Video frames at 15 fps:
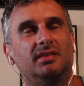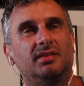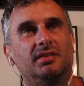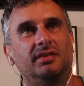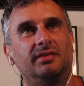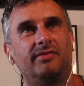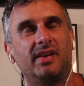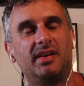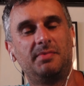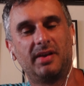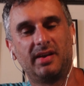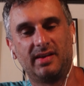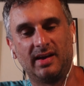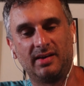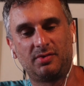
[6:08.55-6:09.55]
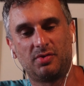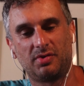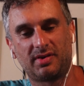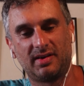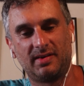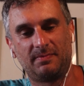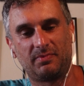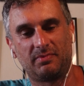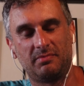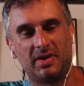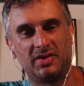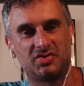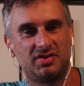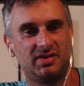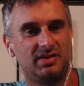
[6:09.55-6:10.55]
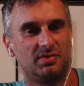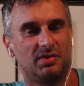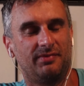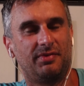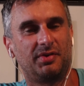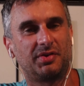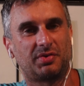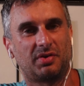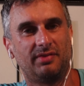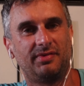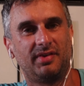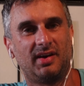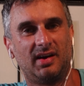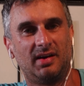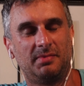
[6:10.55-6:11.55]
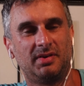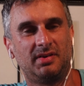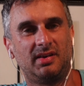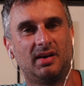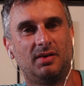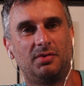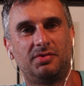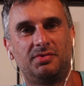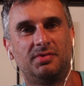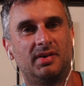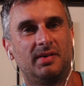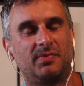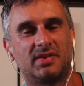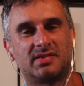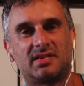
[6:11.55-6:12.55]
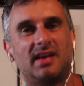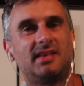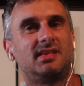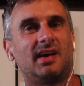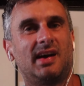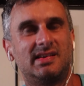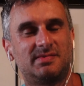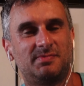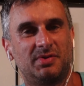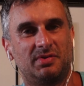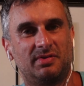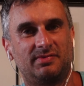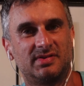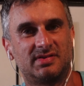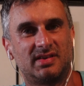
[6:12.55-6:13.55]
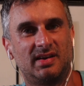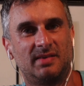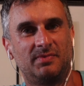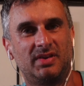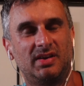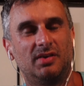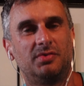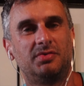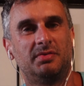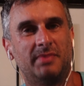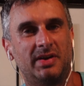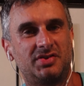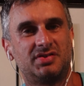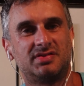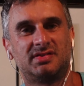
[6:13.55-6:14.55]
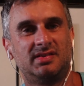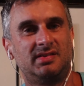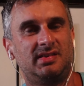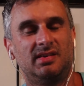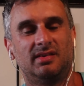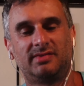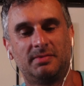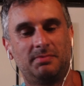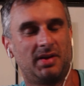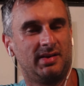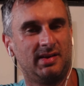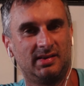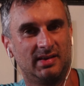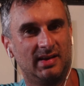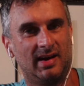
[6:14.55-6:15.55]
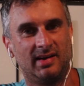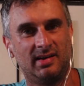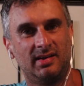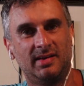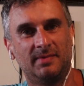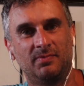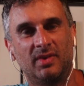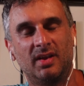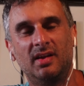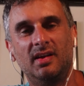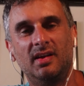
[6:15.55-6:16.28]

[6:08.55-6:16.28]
Und wenn ich mir dann angucke, Menschen, die ich irgendwo getroffen habe, die auch nur das gleiche Reisebedürfnis haben, die auch nur Menschen sind, die auf dem Planeten Erde leben,